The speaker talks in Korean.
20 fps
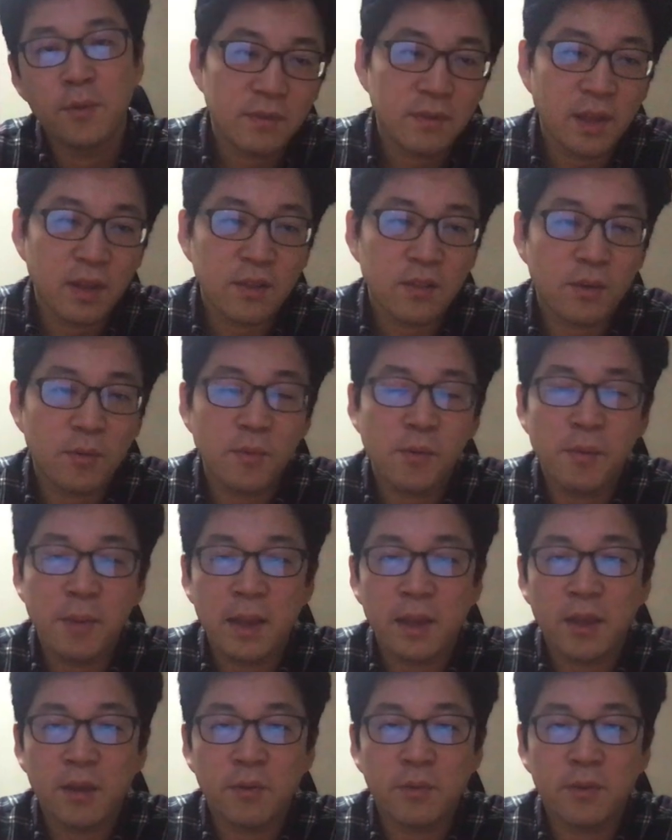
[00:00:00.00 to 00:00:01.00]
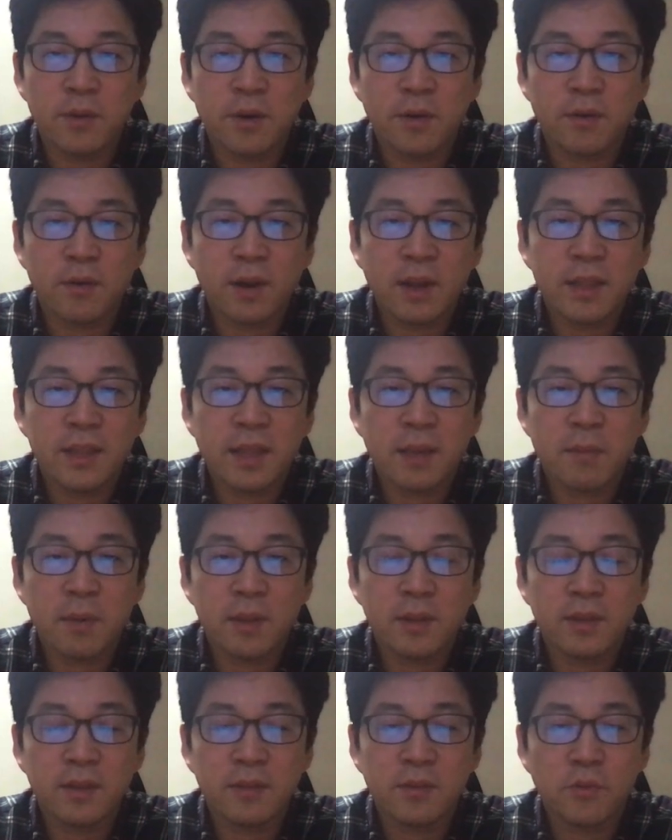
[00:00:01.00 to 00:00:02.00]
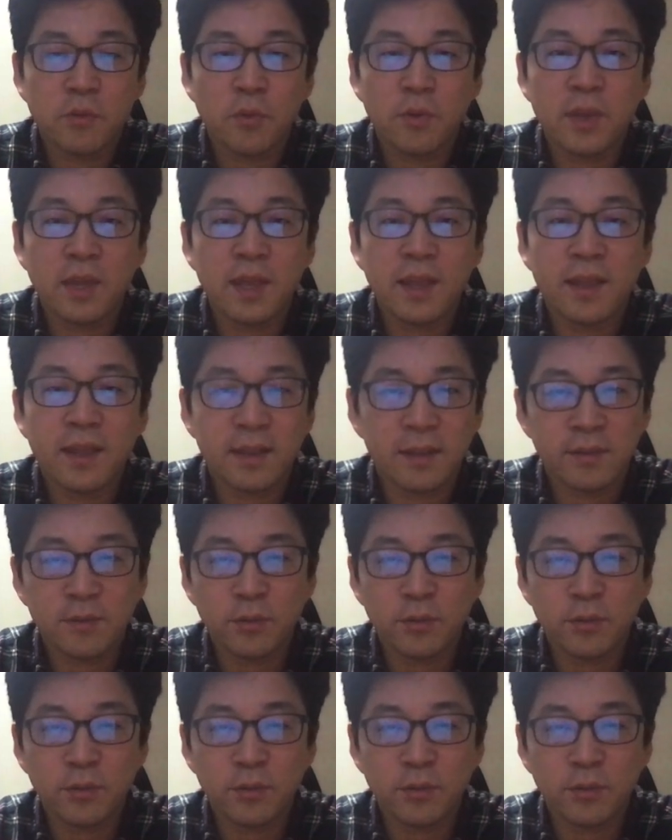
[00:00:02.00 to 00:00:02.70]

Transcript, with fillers: 학점을 매기고 이런 걸 한다면은 종이에